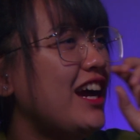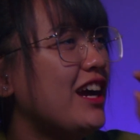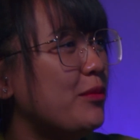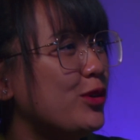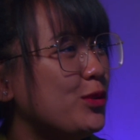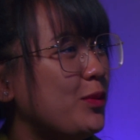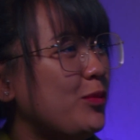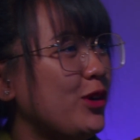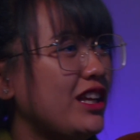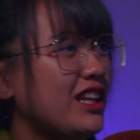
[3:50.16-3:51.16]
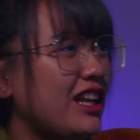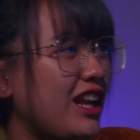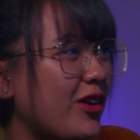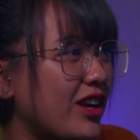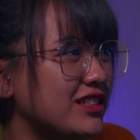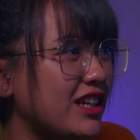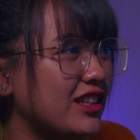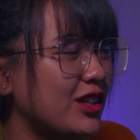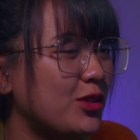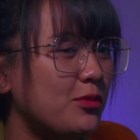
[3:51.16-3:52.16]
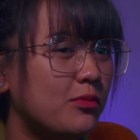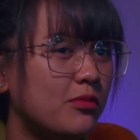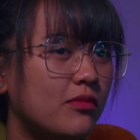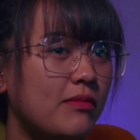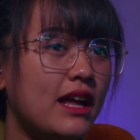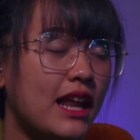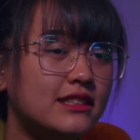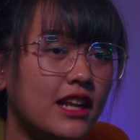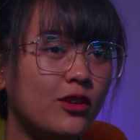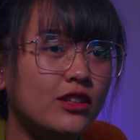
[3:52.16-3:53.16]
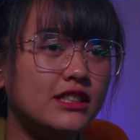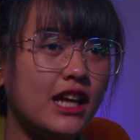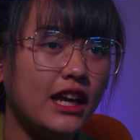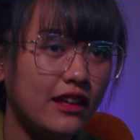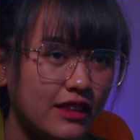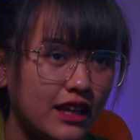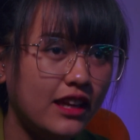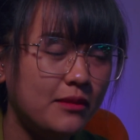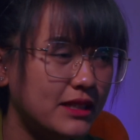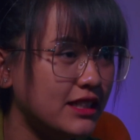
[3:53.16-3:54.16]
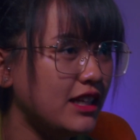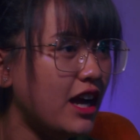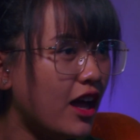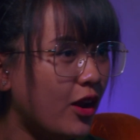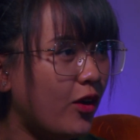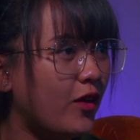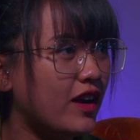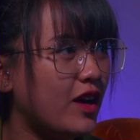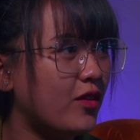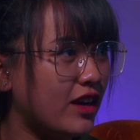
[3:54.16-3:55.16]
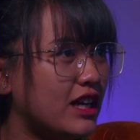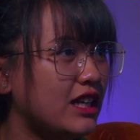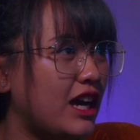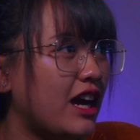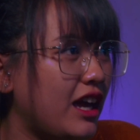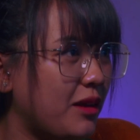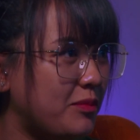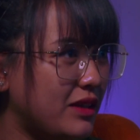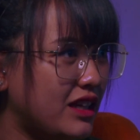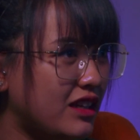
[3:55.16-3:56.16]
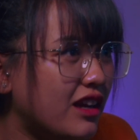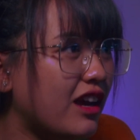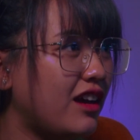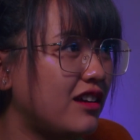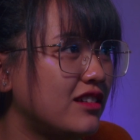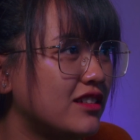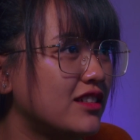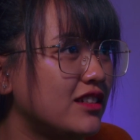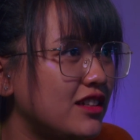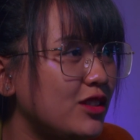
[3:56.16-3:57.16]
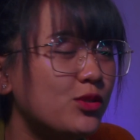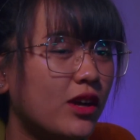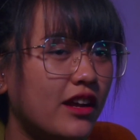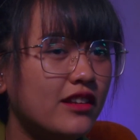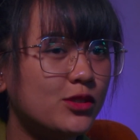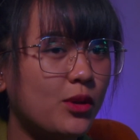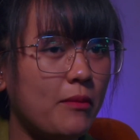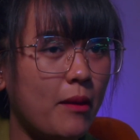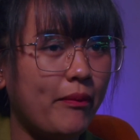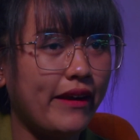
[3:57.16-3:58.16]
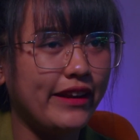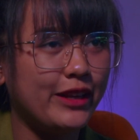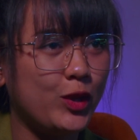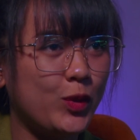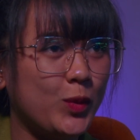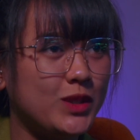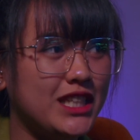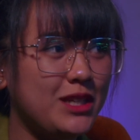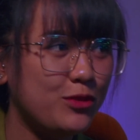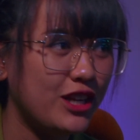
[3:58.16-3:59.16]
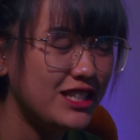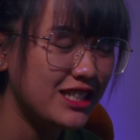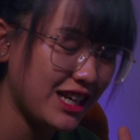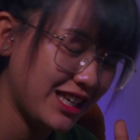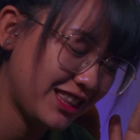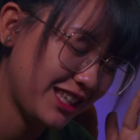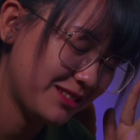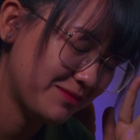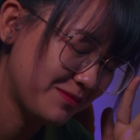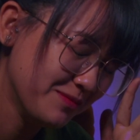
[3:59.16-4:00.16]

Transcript: ya nggak menutup kemungkinan lah orang cantik itu malah selalu disakitin. Biasanya kalau orang-orang yang kayak Happy ini kayak ini suka kan suka baperan gitu, jadi mudah disakitin.